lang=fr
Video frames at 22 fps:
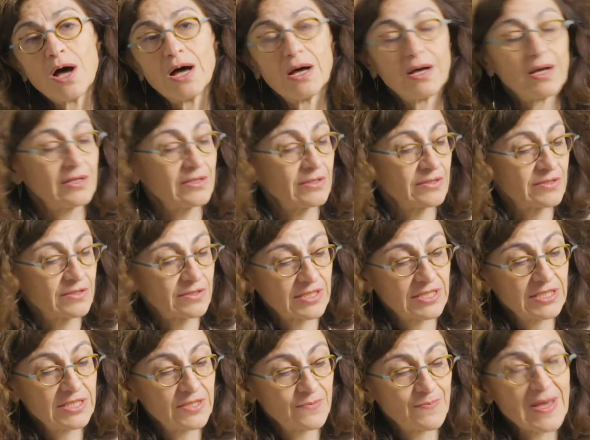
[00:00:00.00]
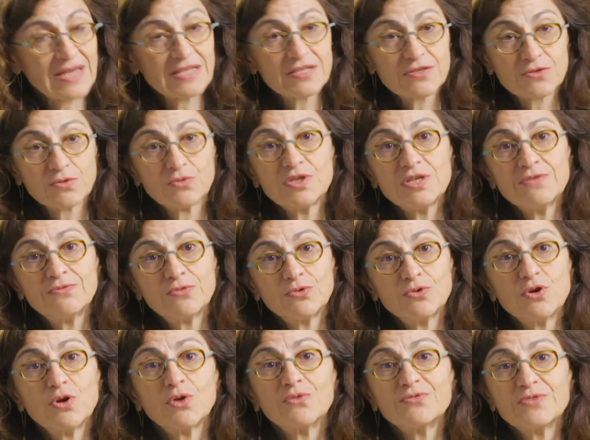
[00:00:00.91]
à ce qui se passe au
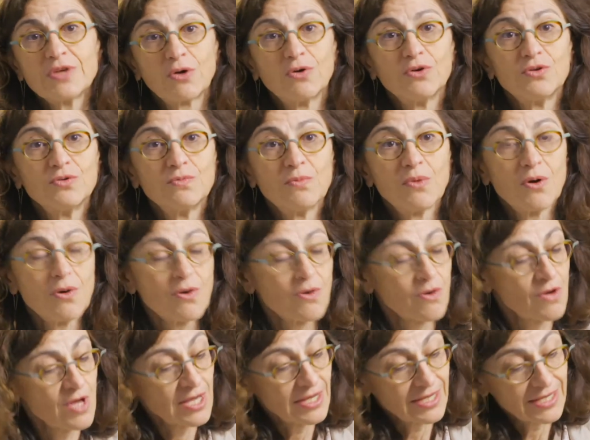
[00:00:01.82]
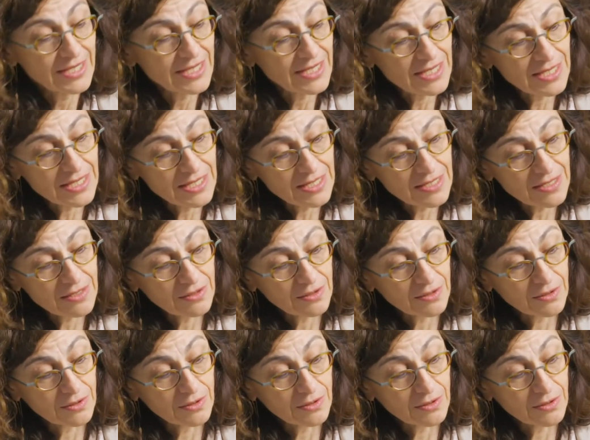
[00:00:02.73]
niveau de l'environnement et